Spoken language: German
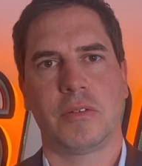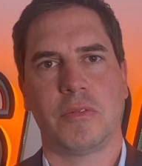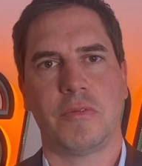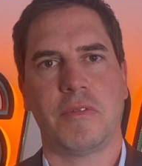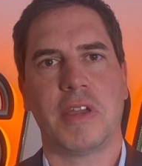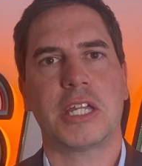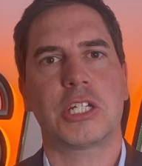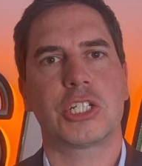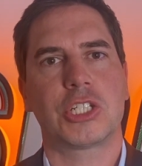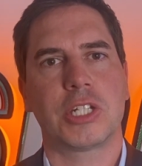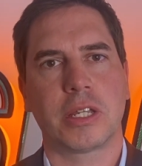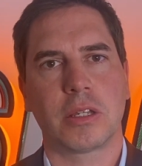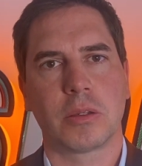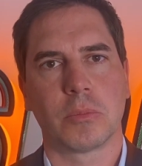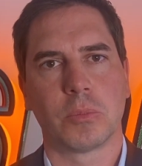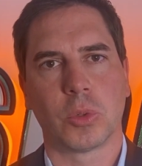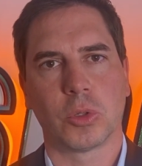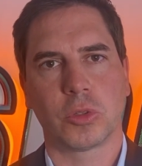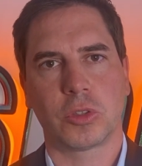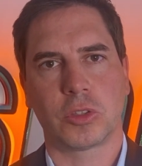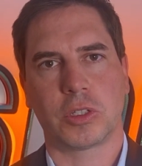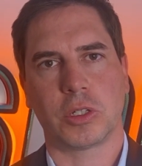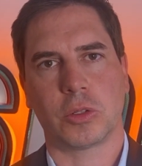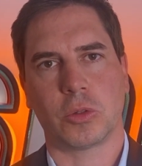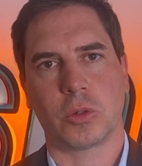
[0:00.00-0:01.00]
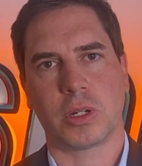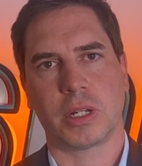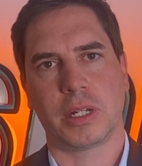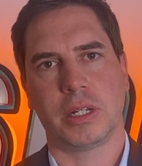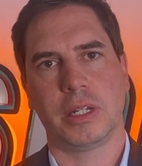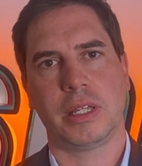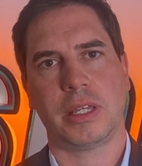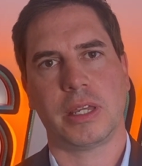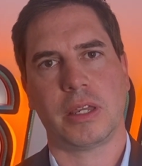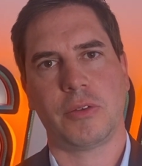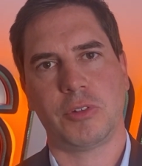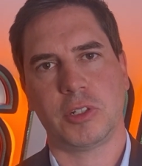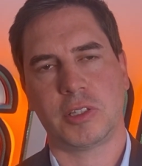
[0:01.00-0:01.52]
wegschicken musste oder
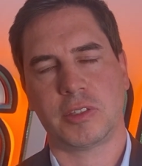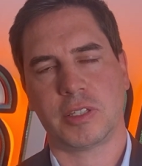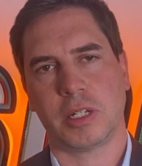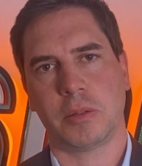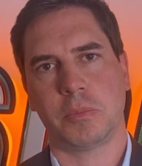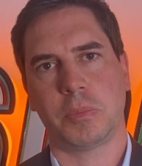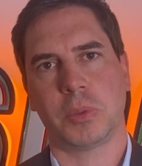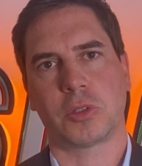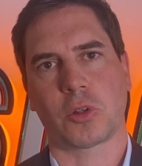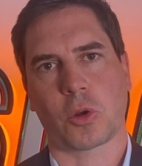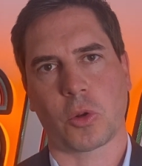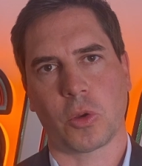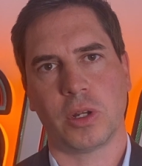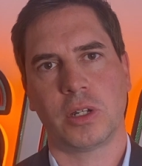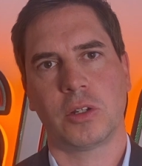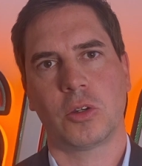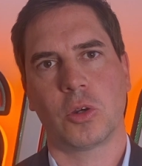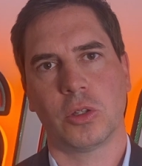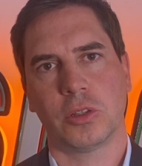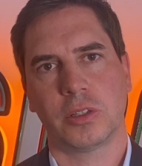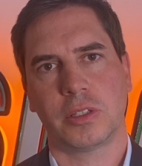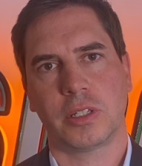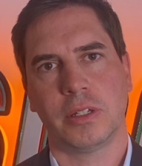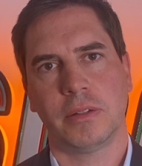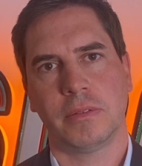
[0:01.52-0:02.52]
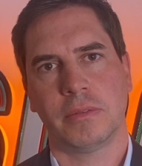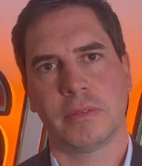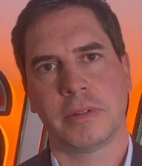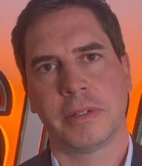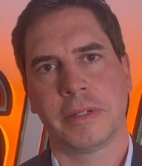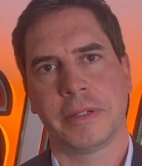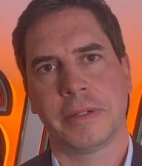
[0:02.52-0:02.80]
nicht effizient betreuen konnte,